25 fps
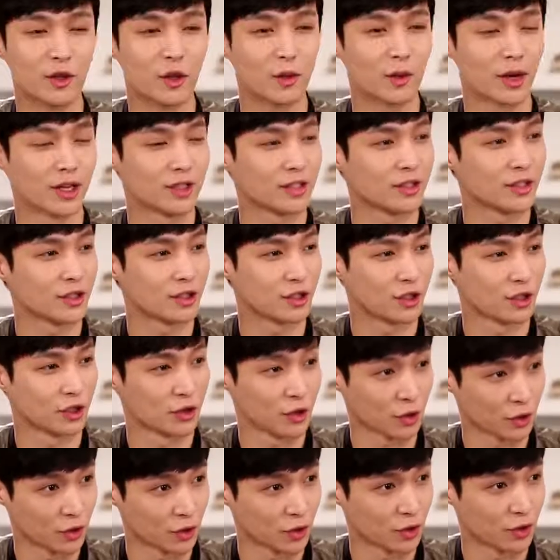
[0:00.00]
个人都把自己
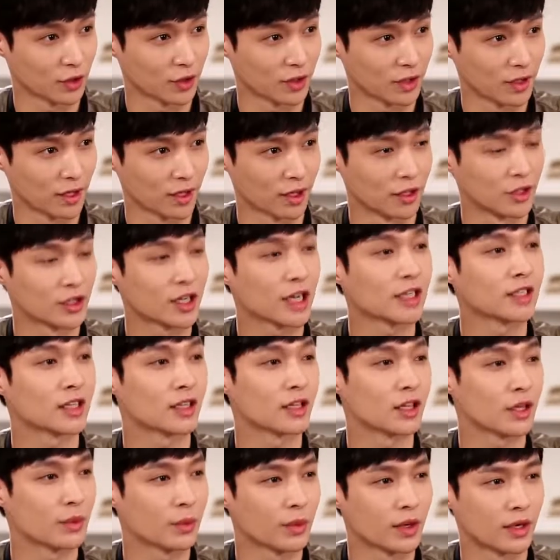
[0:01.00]
就是很擅
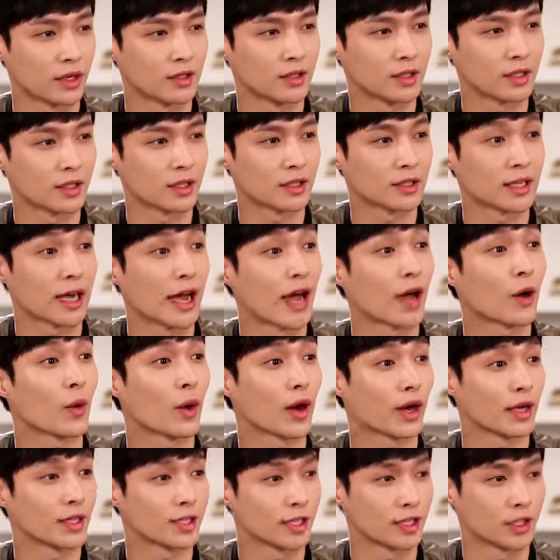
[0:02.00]
长的一面，自己的才
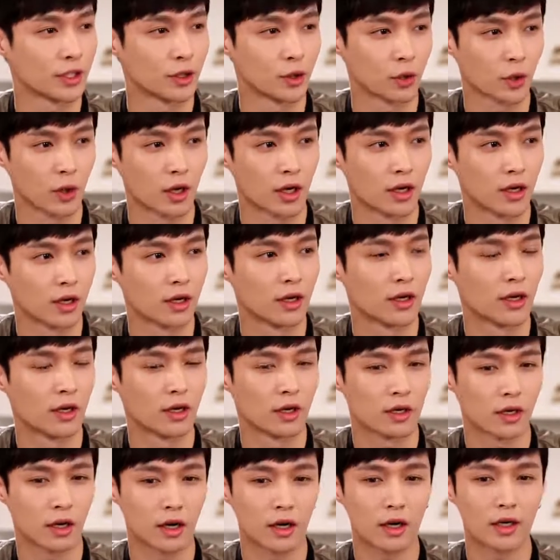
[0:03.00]
华给展现出来了。
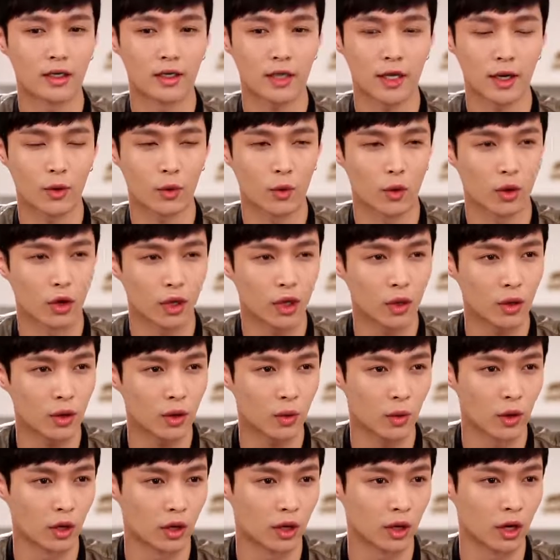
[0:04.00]
当然，在我因
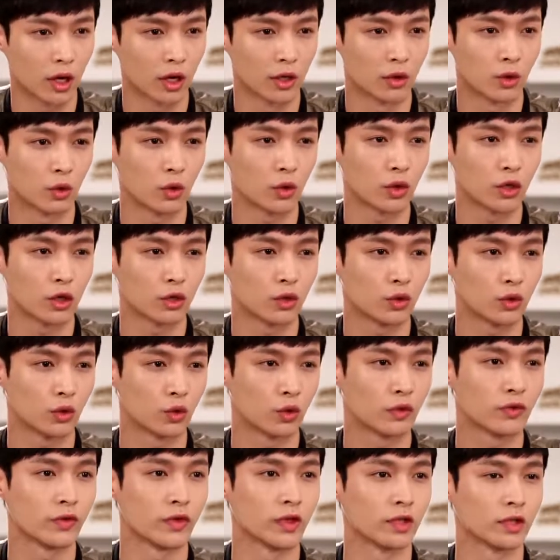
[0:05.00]
为我很多的去
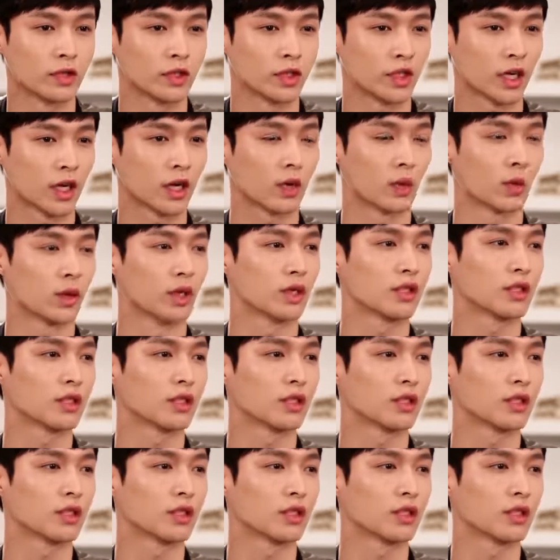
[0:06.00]
读粉丝写给